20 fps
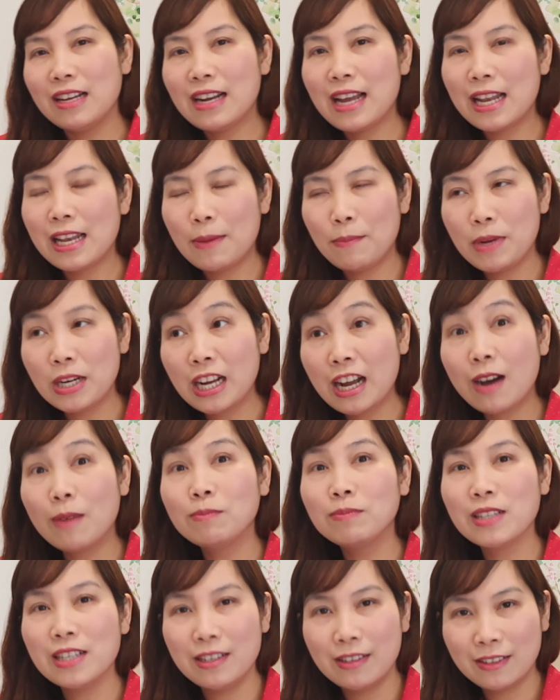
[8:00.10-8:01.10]
ra là mình
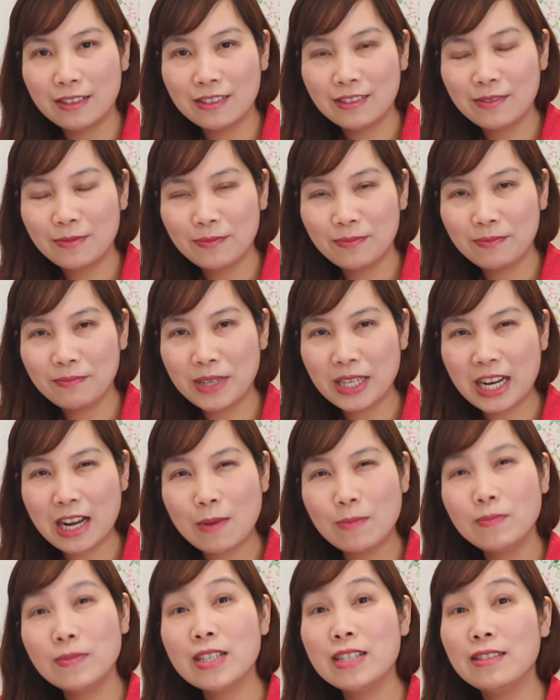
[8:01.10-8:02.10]
không được mình
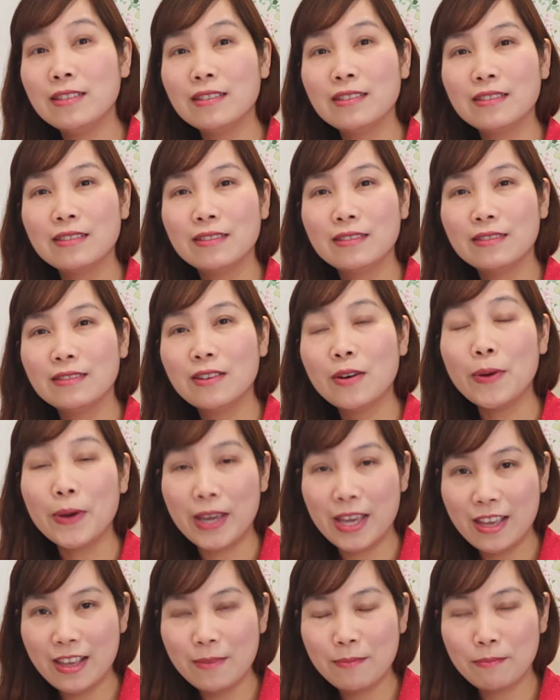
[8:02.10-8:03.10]
không được
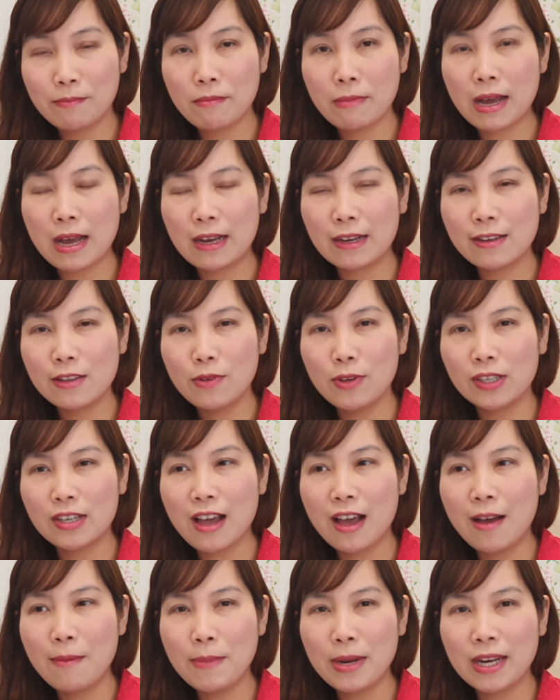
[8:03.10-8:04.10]
hủy mà cái chuyện
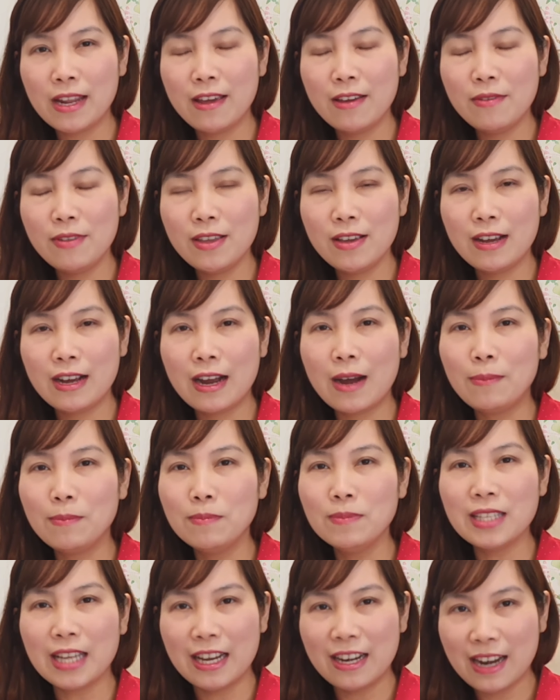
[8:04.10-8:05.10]
đó mà nếu như không
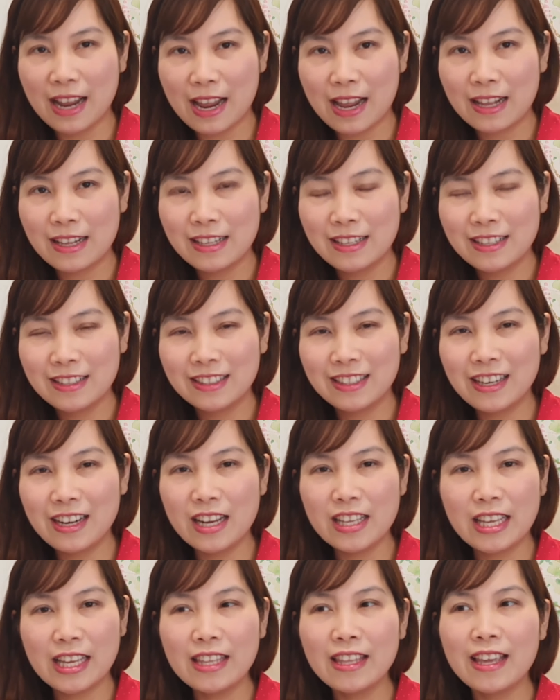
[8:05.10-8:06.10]
xảy ra tức là
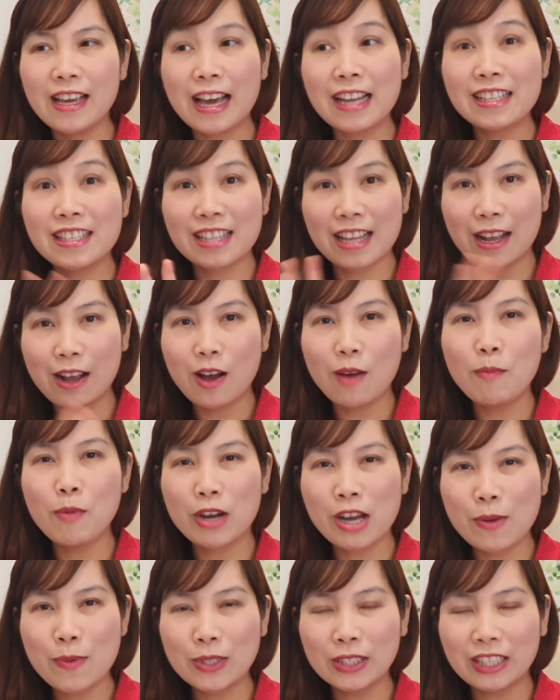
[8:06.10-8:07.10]
dĩ nhiên anh sẽ có một
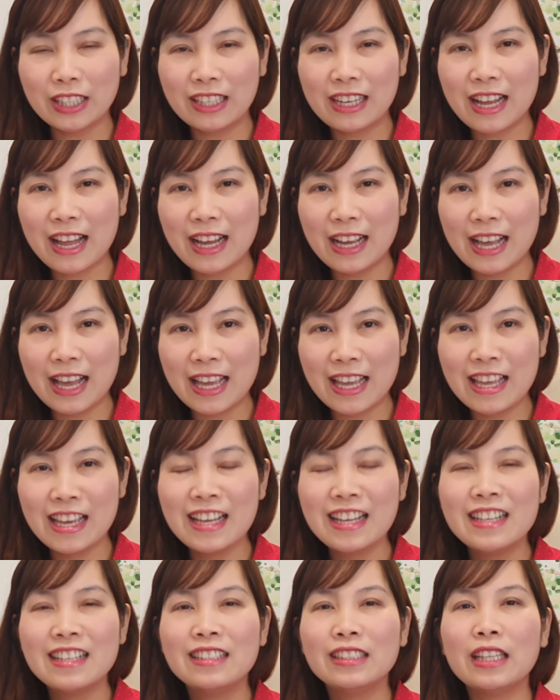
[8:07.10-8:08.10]
cái quốc tịch khác ngay
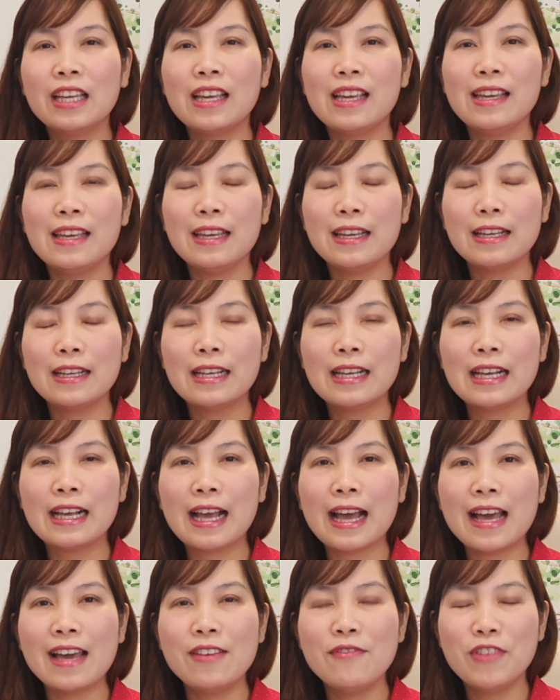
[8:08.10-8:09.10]
thì
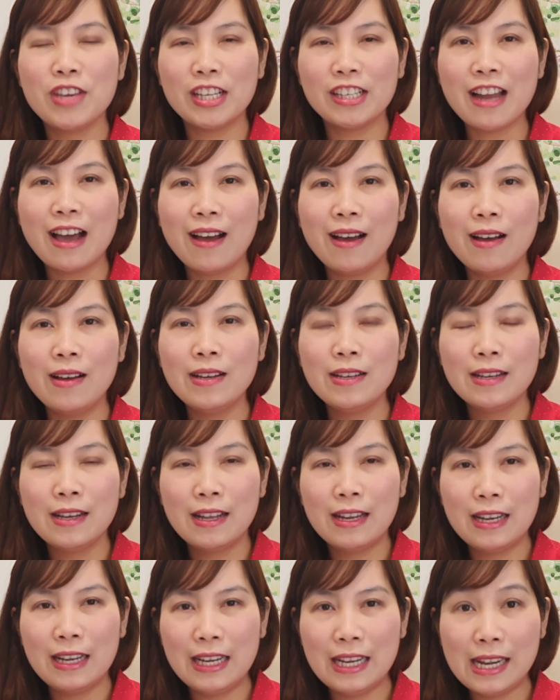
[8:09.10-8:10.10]
cái việc đó
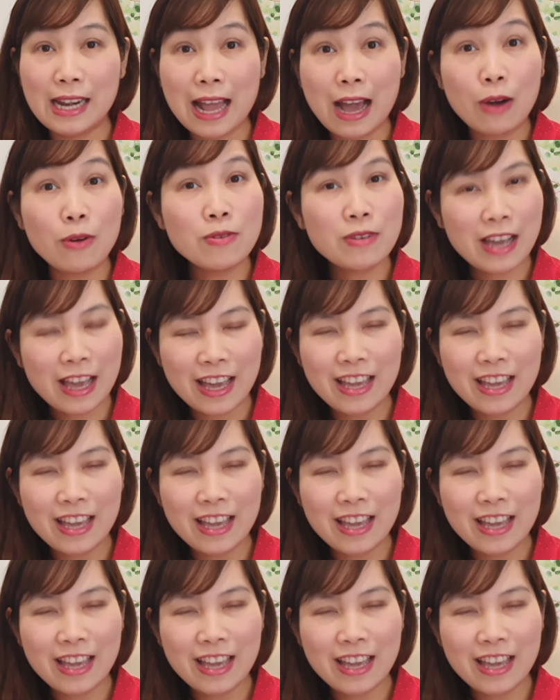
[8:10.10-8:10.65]
là ok